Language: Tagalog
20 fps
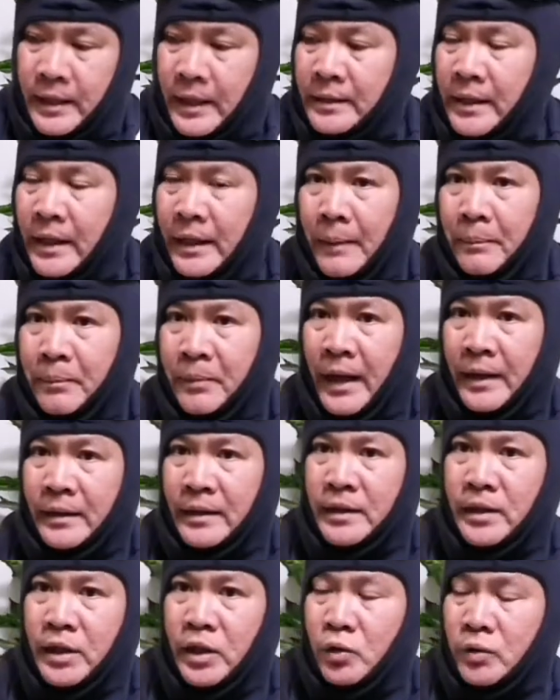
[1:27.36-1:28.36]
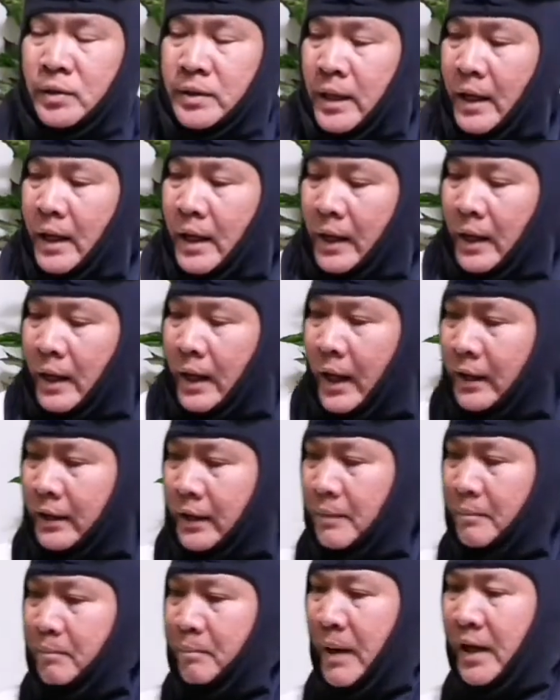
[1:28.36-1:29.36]
Isasangkap natin dito sa
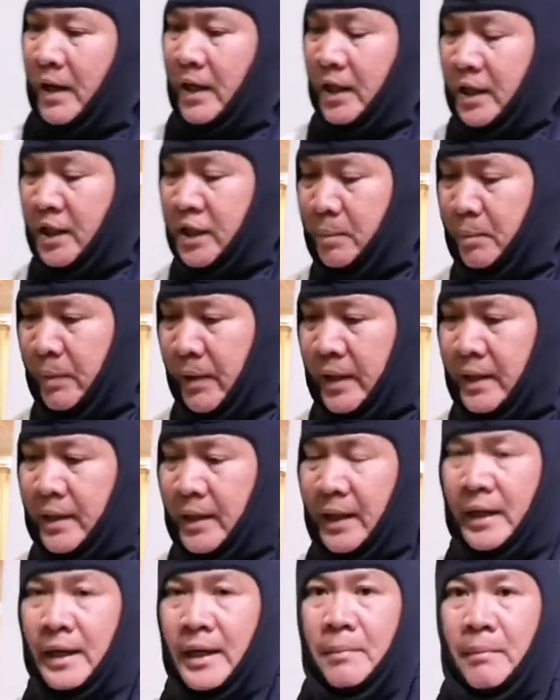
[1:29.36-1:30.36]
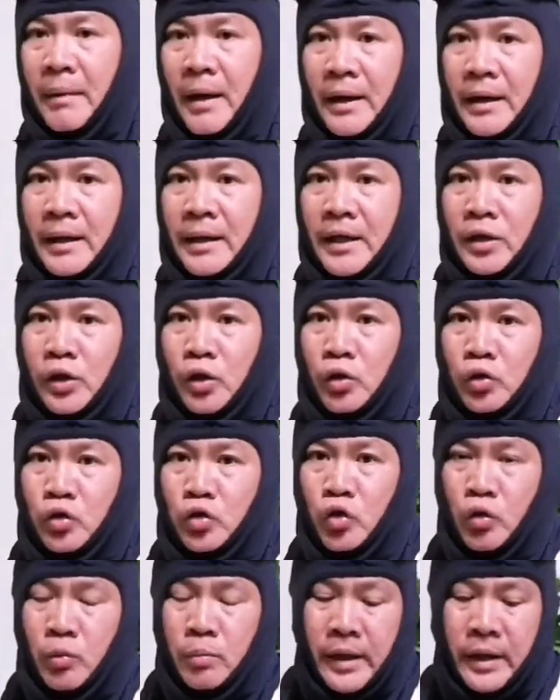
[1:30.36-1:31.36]
ating pang-spray na 5 litrong
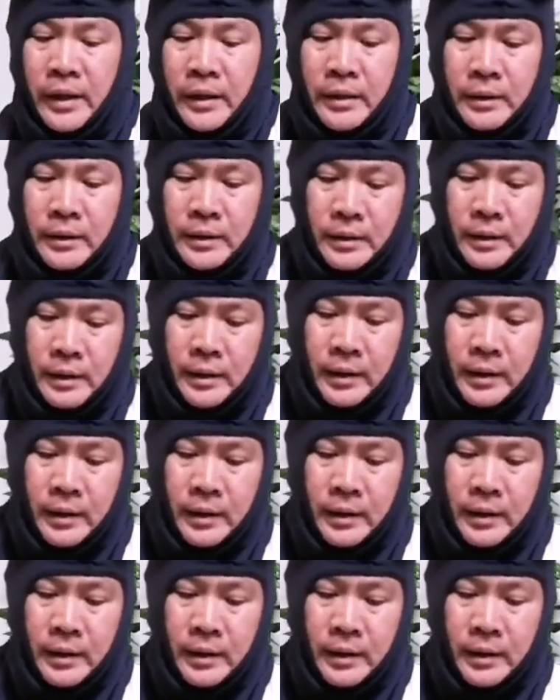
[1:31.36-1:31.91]
tubig.